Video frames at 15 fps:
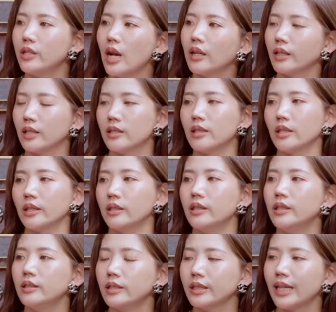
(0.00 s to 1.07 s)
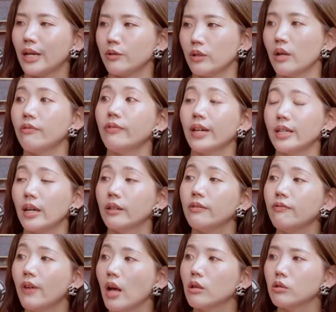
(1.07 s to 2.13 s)
让你整个人是感觉到非常
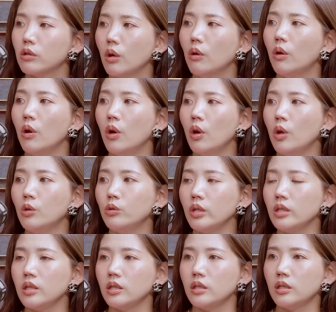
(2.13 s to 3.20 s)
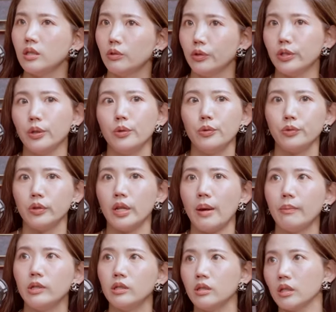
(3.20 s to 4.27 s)
的放松。所以其实有一些女生
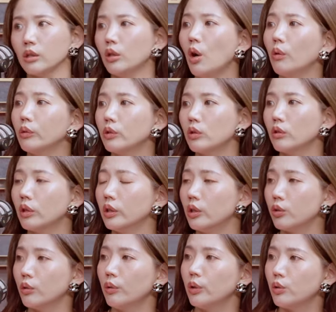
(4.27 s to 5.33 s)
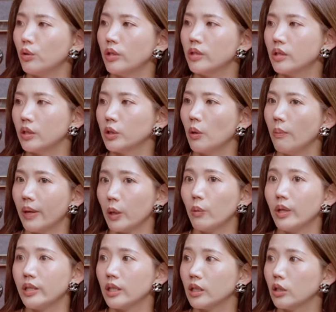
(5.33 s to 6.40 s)
她们经痛的时候，可能就会选择有玫
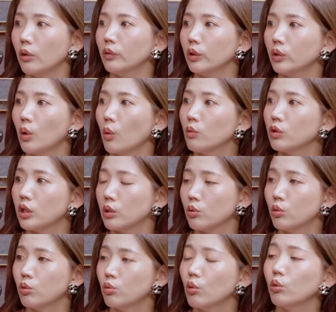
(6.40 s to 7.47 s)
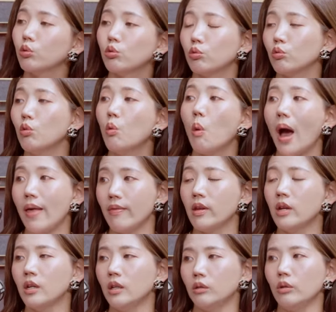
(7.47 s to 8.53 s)
瑰精油的东西去做舒缓。
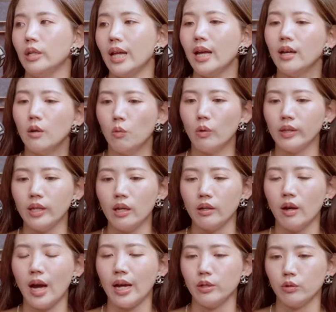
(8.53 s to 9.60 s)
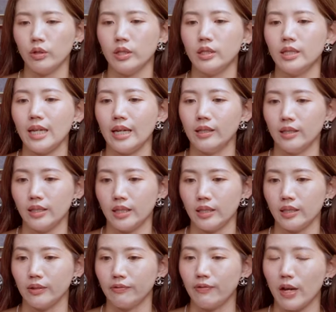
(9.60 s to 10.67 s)
对，那闻到以后，它就会自然的心
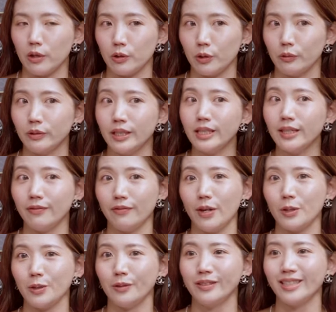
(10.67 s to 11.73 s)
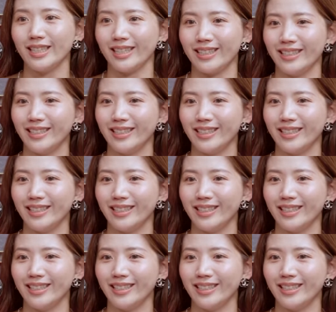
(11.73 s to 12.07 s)
情。情放松，心情放松，整个